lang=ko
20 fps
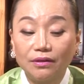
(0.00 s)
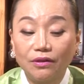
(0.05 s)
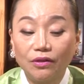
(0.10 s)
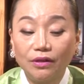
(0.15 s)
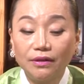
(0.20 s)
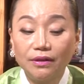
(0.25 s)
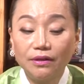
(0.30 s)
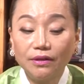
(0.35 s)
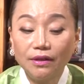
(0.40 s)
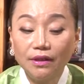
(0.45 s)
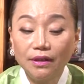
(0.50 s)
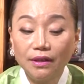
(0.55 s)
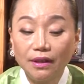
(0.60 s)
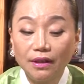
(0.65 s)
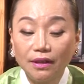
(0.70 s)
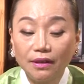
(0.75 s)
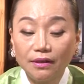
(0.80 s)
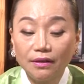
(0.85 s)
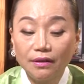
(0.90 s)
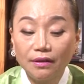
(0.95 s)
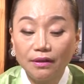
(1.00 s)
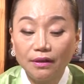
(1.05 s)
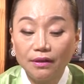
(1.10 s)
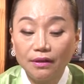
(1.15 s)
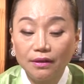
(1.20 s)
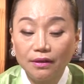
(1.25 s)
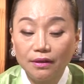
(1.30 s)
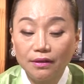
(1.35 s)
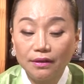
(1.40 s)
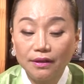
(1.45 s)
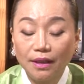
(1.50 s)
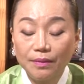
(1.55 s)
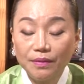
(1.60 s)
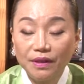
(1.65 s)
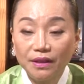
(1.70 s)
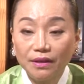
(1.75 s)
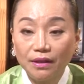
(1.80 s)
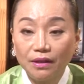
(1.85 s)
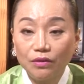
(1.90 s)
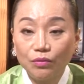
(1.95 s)
덜 쓰이는 한
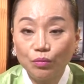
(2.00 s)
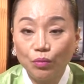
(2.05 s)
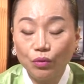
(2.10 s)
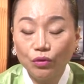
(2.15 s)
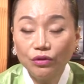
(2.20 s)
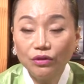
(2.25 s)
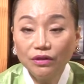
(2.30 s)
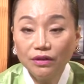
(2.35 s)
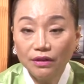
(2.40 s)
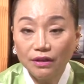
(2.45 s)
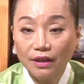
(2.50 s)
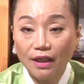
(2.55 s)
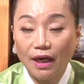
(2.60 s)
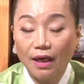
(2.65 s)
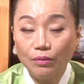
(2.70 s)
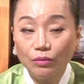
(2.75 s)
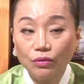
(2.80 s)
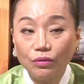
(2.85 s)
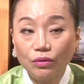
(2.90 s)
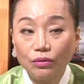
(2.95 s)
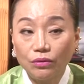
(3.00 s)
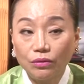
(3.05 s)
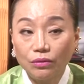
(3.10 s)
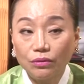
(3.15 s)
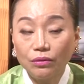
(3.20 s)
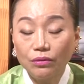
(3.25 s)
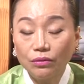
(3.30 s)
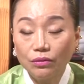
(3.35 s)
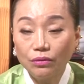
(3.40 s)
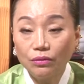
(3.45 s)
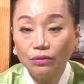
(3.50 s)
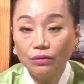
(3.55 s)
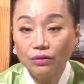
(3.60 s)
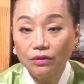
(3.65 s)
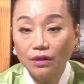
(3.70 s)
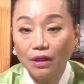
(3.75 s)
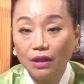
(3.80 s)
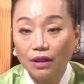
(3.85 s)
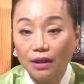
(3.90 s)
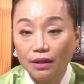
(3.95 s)
삼재 때는 뭐든지 아무것도 손을
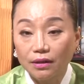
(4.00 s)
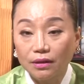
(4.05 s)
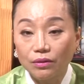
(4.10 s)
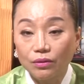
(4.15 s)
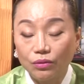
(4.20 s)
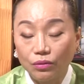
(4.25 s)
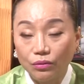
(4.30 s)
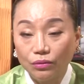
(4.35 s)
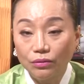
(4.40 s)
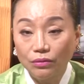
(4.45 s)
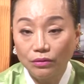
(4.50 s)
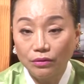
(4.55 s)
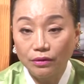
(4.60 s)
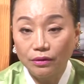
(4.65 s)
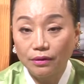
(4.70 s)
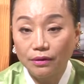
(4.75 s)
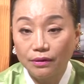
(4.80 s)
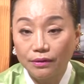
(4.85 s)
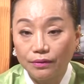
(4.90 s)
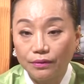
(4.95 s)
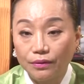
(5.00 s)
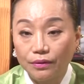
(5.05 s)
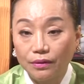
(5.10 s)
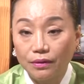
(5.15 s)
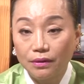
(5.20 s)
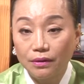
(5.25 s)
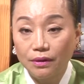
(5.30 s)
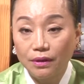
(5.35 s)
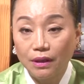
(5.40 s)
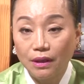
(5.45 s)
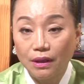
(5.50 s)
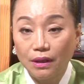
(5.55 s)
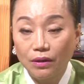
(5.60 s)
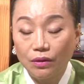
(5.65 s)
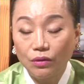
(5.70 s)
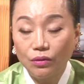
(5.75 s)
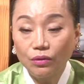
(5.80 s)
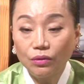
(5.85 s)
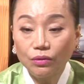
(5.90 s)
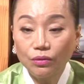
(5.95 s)
놓는 게 가장 좋은 거예요.
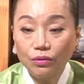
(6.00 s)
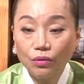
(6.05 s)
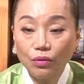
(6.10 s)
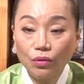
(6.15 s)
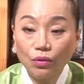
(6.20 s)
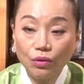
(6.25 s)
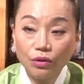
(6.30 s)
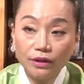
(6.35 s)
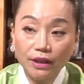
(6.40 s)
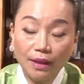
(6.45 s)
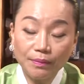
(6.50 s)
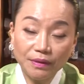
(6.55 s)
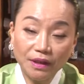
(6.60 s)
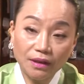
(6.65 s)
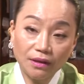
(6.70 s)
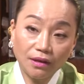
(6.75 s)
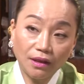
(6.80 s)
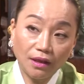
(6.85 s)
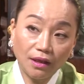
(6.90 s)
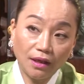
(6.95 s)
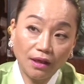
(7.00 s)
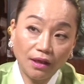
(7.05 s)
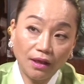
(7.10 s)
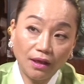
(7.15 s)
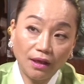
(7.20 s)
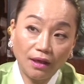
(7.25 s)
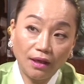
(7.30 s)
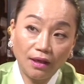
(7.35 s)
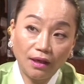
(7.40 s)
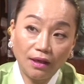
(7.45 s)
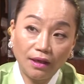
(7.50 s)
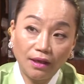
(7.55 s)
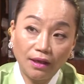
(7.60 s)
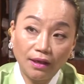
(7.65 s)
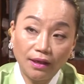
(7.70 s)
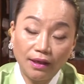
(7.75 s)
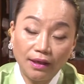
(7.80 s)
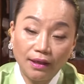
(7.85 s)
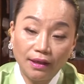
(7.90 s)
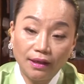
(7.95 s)
그리고 또 삼재 때
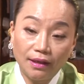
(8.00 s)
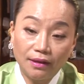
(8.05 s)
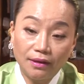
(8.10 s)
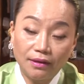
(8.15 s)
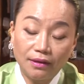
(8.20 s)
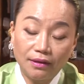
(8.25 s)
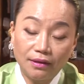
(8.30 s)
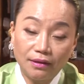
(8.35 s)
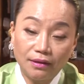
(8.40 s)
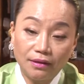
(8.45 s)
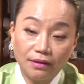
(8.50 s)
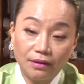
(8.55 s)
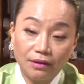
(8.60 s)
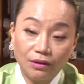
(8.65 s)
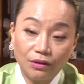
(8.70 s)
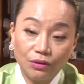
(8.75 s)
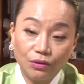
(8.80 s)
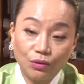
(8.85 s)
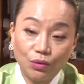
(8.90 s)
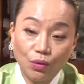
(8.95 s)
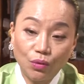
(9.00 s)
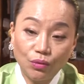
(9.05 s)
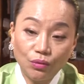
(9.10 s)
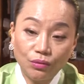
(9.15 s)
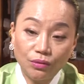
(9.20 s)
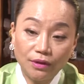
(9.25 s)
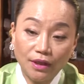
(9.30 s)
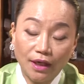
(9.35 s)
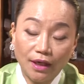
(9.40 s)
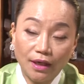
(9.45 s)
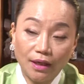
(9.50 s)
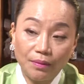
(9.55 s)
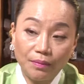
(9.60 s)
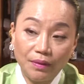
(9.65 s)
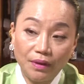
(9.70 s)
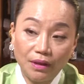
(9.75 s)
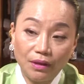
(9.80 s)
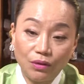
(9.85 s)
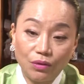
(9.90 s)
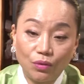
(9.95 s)
어, 좋은
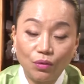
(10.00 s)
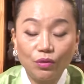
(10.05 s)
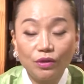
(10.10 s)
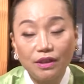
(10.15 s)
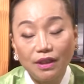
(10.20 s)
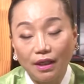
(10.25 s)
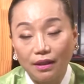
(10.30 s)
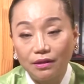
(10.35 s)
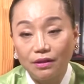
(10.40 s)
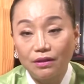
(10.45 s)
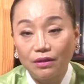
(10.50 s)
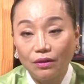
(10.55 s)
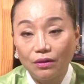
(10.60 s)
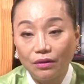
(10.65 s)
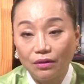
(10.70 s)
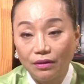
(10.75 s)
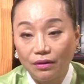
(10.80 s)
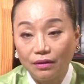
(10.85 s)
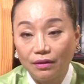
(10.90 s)
사람이 들어오지 않죠.